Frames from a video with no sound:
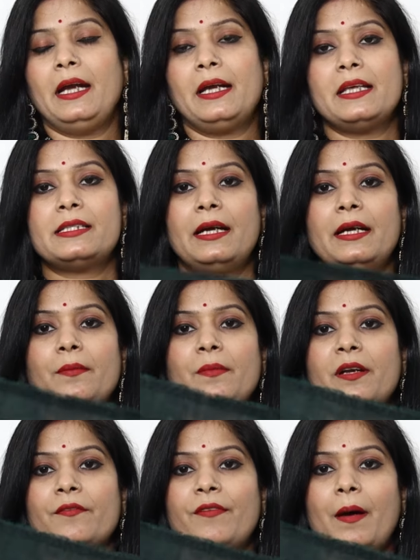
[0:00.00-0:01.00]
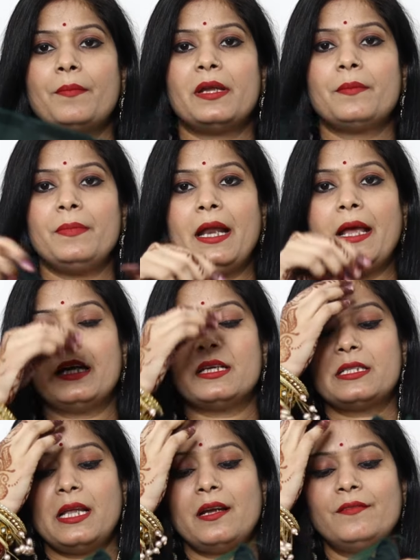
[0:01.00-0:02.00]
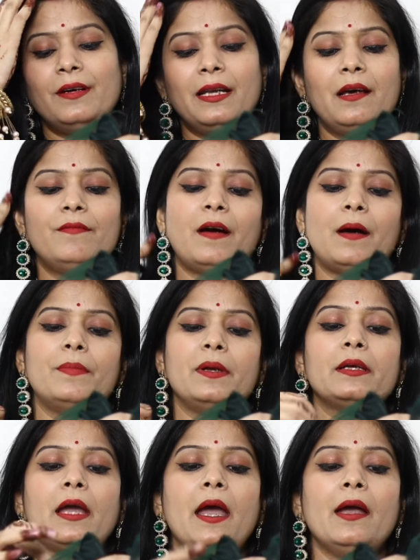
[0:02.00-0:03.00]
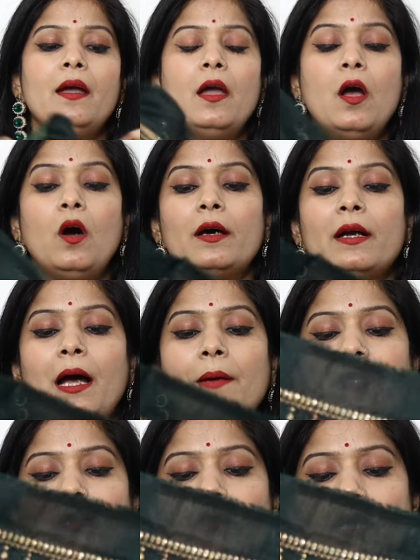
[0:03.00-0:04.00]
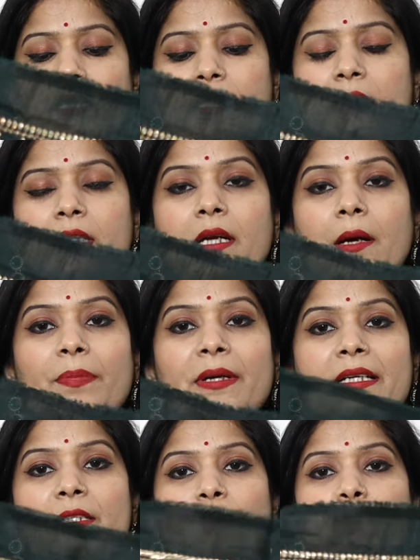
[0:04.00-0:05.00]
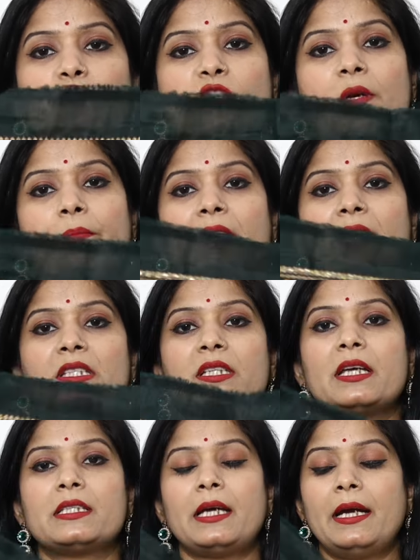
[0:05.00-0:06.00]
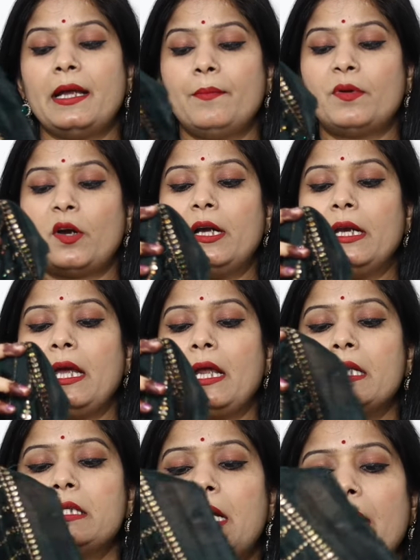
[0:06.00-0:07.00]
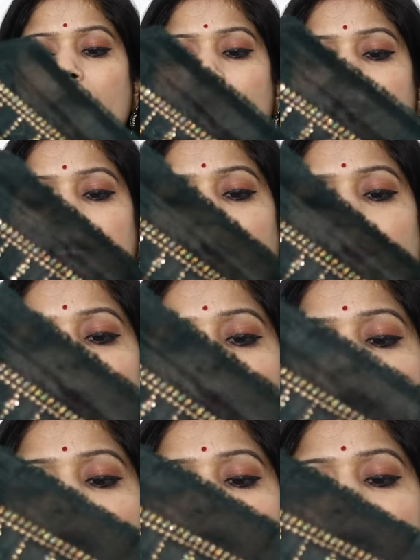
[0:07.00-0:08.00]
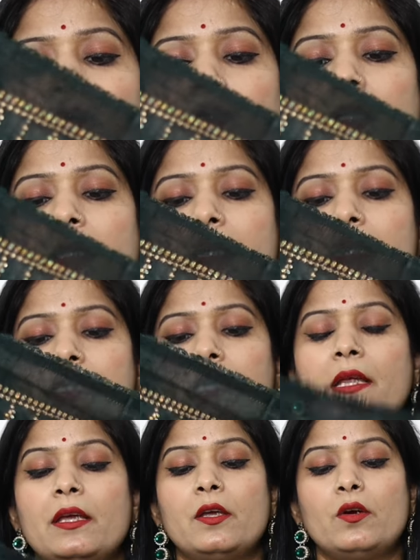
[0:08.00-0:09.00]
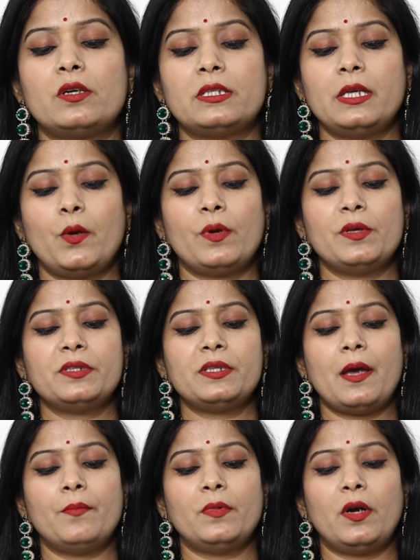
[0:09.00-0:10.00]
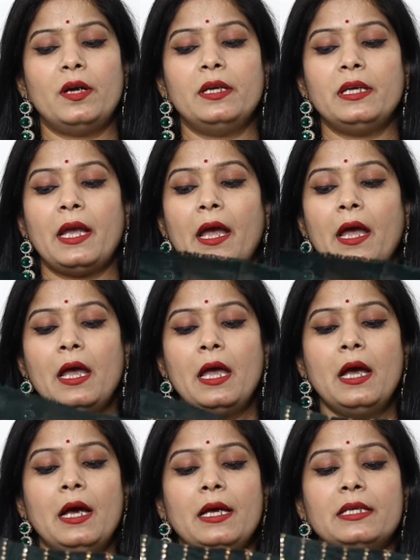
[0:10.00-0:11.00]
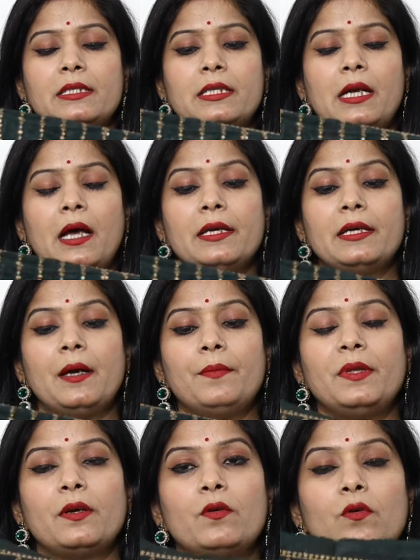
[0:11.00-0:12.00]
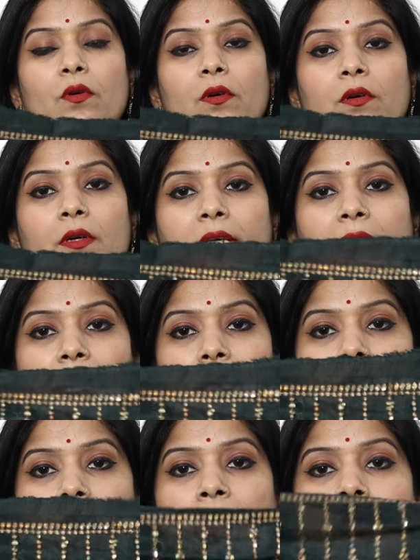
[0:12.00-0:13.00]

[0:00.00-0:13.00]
है 80 सेंटीमीटर फैब्रिक मिलेगा सिल्क वाला फैब्रिक है और आप देखोगे जैसे ना प्लीट्स पोर्शन पे नीचे के साइड एम्ब्रॉयडरी है ना साड़ी पे सेम एम्ब्रॉयडरी हो रखी है जरी की और सीक्वेंस की एम्ब्रॉयडरी है इस तरह की आप देखो ये